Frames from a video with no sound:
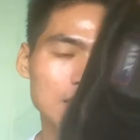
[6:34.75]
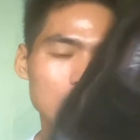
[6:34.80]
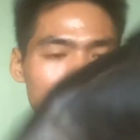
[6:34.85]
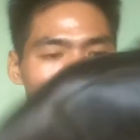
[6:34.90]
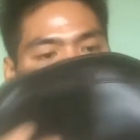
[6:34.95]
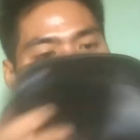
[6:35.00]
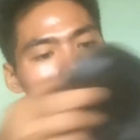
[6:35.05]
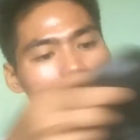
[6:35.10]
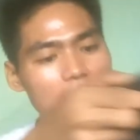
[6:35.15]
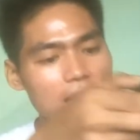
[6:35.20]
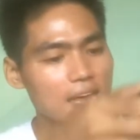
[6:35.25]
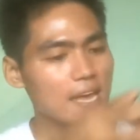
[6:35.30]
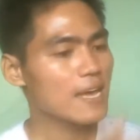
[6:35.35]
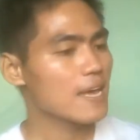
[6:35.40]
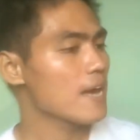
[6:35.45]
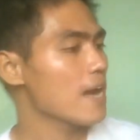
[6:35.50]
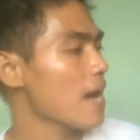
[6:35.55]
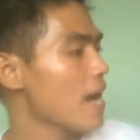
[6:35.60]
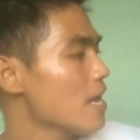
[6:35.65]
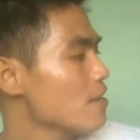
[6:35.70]
So,
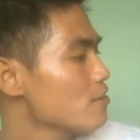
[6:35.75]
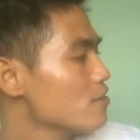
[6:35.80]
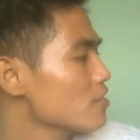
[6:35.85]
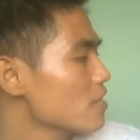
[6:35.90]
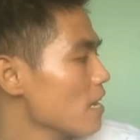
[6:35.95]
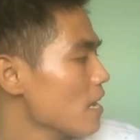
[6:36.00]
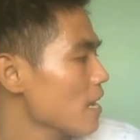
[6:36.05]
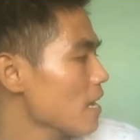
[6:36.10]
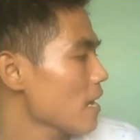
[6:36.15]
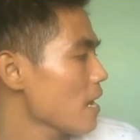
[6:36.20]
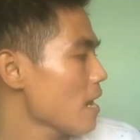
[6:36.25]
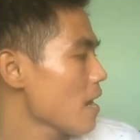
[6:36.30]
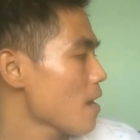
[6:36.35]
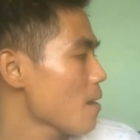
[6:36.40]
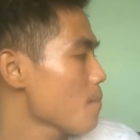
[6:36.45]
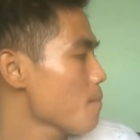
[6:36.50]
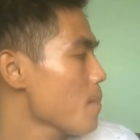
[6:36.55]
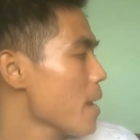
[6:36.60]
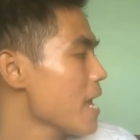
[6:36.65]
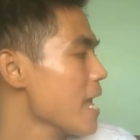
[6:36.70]
ano siya?
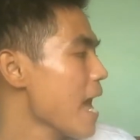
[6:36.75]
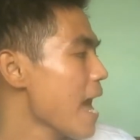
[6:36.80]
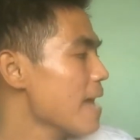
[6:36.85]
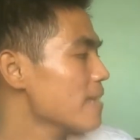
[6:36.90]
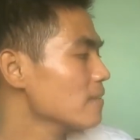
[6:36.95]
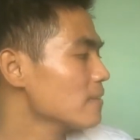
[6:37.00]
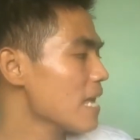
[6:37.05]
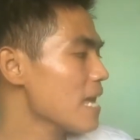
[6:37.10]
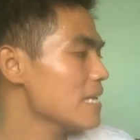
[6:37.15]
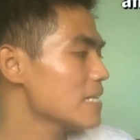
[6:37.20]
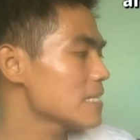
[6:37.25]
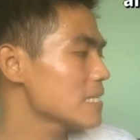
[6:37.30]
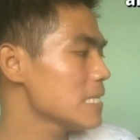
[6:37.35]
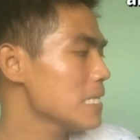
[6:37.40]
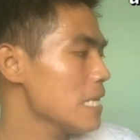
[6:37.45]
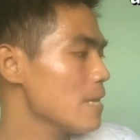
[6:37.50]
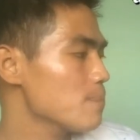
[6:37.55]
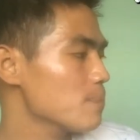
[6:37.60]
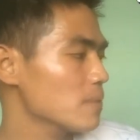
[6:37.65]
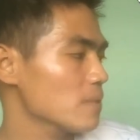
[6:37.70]
Uh, may
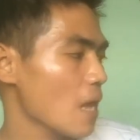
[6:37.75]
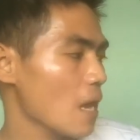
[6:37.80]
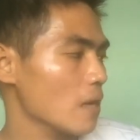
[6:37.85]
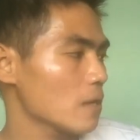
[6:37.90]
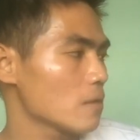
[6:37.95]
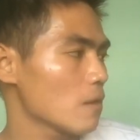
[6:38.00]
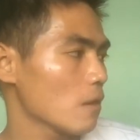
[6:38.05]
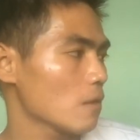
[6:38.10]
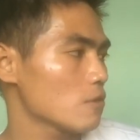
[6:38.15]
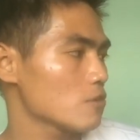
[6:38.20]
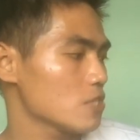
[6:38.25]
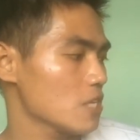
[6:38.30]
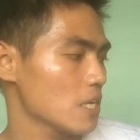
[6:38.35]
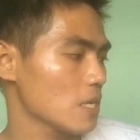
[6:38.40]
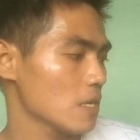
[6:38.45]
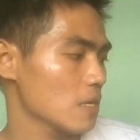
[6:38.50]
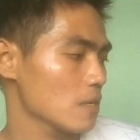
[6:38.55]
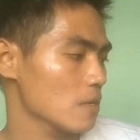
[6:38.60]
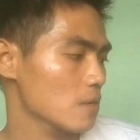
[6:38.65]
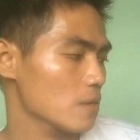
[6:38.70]
anti-slip
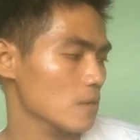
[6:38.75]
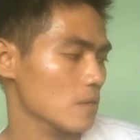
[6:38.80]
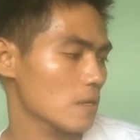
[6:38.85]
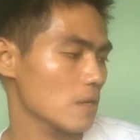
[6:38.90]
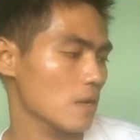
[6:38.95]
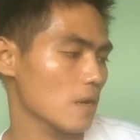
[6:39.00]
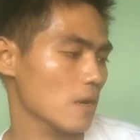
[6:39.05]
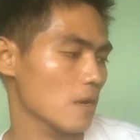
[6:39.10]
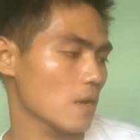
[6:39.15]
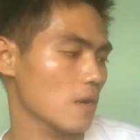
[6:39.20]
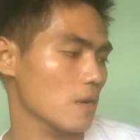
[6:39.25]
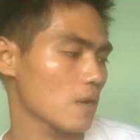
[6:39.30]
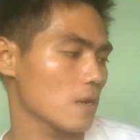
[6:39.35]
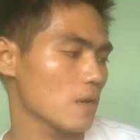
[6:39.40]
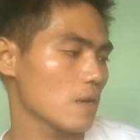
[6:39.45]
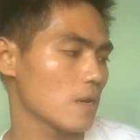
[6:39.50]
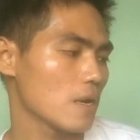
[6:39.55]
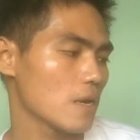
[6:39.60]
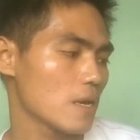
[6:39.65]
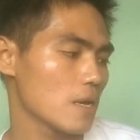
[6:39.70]
technology. Uh -uh.
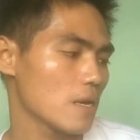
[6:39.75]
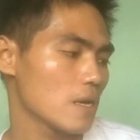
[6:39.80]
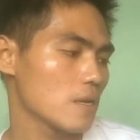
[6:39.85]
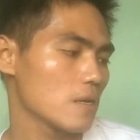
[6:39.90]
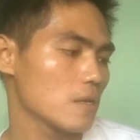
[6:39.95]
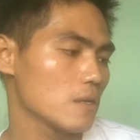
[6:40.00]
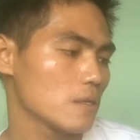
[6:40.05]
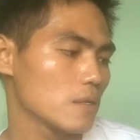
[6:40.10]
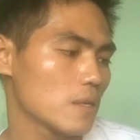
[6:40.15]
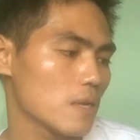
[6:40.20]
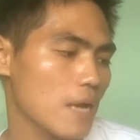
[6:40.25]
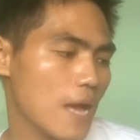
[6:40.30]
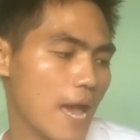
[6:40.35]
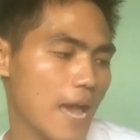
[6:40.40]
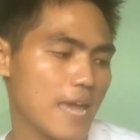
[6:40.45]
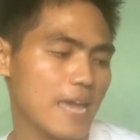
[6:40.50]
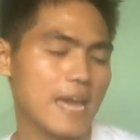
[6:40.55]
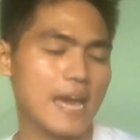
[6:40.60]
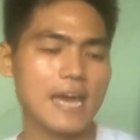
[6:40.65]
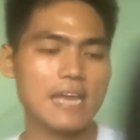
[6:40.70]

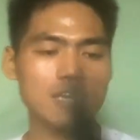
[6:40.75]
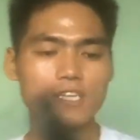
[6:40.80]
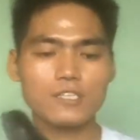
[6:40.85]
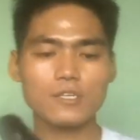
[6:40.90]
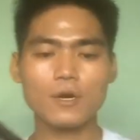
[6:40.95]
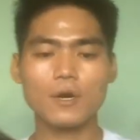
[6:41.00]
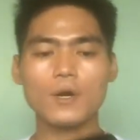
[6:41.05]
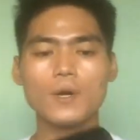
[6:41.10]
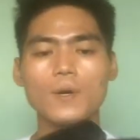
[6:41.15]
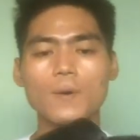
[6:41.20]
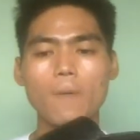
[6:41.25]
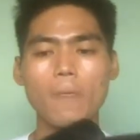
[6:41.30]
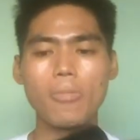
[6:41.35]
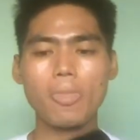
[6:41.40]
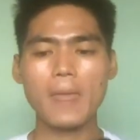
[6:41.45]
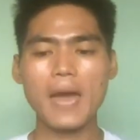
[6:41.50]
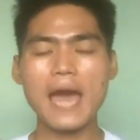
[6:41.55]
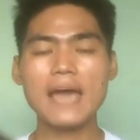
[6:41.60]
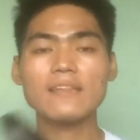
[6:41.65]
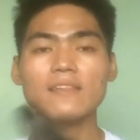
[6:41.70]
Ayan. So,
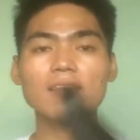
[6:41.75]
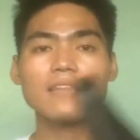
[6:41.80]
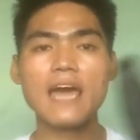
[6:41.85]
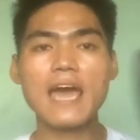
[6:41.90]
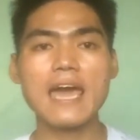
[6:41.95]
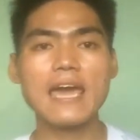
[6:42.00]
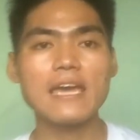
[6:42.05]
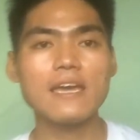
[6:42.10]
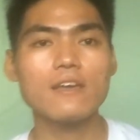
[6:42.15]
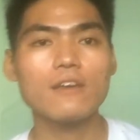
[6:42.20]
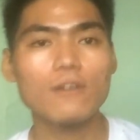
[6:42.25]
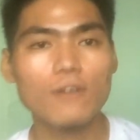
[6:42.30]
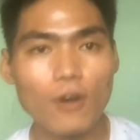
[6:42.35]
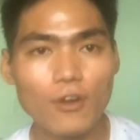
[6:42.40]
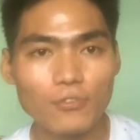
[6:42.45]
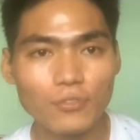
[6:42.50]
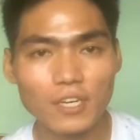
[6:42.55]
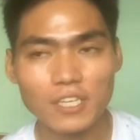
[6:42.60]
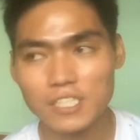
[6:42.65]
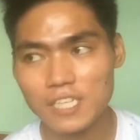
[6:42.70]

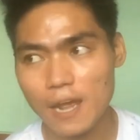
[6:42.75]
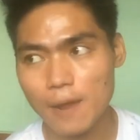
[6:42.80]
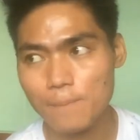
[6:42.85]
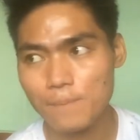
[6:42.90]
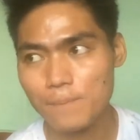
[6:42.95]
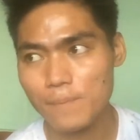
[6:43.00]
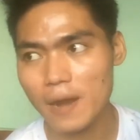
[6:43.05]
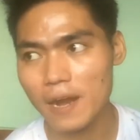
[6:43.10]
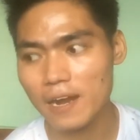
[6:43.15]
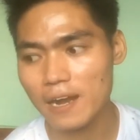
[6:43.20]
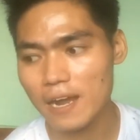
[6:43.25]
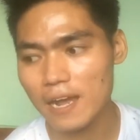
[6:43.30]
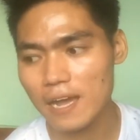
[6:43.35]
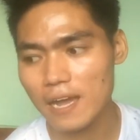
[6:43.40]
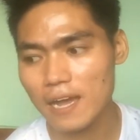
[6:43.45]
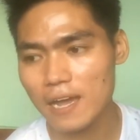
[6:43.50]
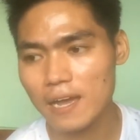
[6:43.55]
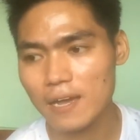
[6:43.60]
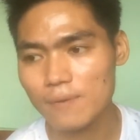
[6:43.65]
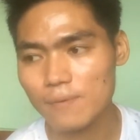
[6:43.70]
anti-contra shock
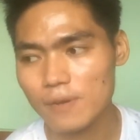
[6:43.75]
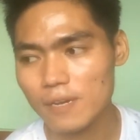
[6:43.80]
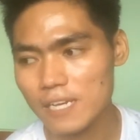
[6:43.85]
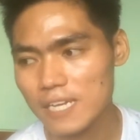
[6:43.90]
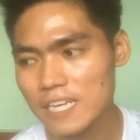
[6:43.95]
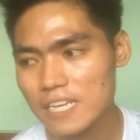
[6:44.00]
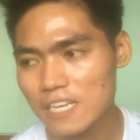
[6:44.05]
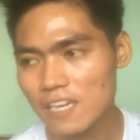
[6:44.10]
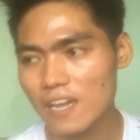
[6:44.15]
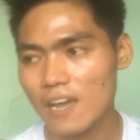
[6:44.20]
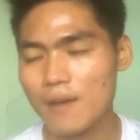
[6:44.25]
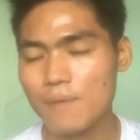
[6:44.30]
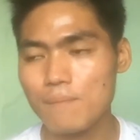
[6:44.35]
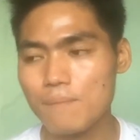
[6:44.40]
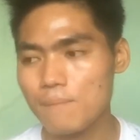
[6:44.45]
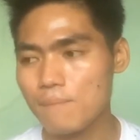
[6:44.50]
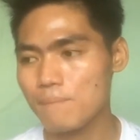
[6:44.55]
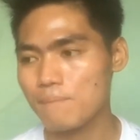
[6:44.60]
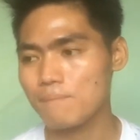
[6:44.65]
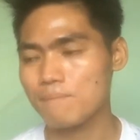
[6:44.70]
para hindi ka
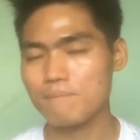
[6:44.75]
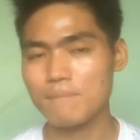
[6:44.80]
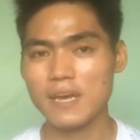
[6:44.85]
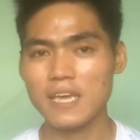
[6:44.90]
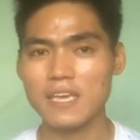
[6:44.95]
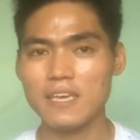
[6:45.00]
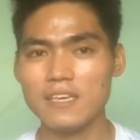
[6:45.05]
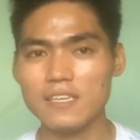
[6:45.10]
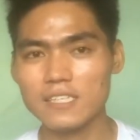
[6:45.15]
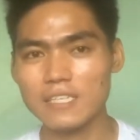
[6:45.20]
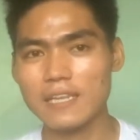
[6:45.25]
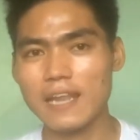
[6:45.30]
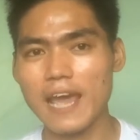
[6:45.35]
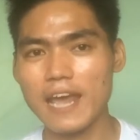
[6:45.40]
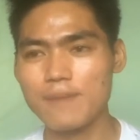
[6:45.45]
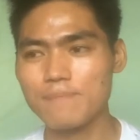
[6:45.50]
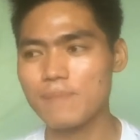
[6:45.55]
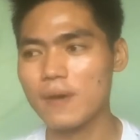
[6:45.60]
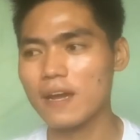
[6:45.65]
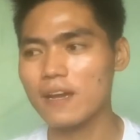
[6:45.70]

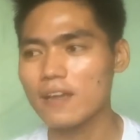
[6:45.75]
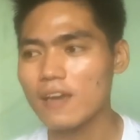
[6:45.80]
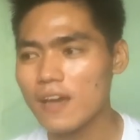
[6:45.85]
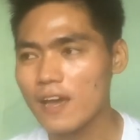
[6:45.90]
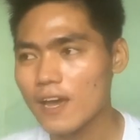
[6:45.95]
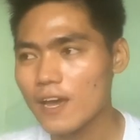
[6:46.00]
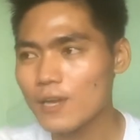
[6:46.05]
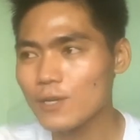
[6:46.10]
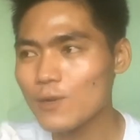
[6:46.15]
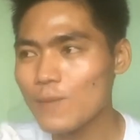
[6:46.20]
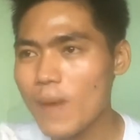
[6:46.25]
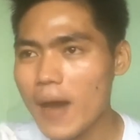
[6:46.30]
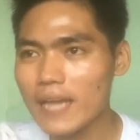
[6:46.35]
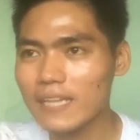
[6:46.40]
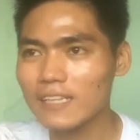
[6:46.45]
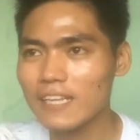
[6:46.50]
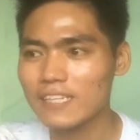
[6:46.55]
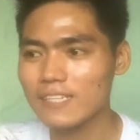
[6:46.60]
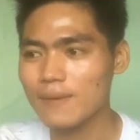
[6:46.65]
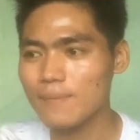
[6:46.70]
mai-slide pag
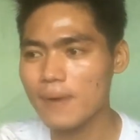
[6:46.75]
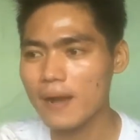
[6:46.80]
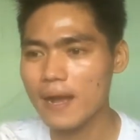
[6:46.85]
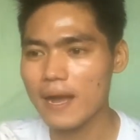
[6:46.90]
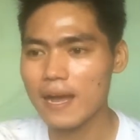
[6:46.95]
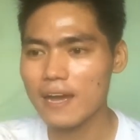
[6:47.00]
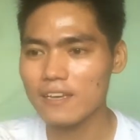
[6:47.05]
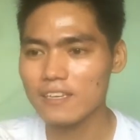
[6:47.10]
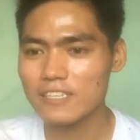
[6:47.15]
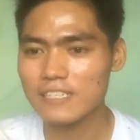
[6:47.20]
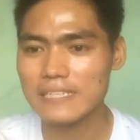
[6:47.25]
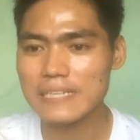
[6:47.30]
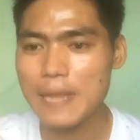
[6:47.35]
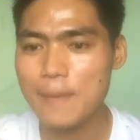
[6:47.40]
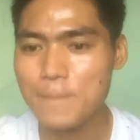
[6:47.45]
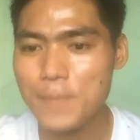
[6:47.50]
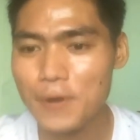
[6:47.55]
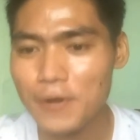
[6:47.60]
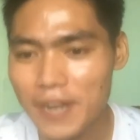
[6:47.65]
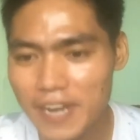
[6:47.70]
dumaan ka sa mga
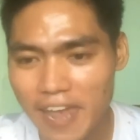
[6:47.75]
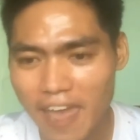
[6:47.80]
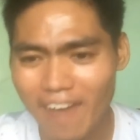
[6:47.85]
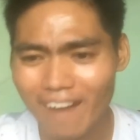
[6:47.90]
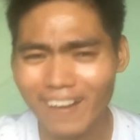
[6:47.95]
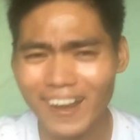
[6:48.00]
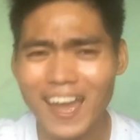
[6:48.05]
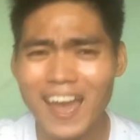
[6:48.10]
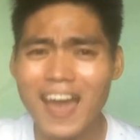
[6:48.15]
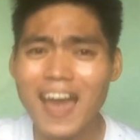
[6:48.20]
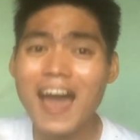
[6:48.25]
slippery nga air.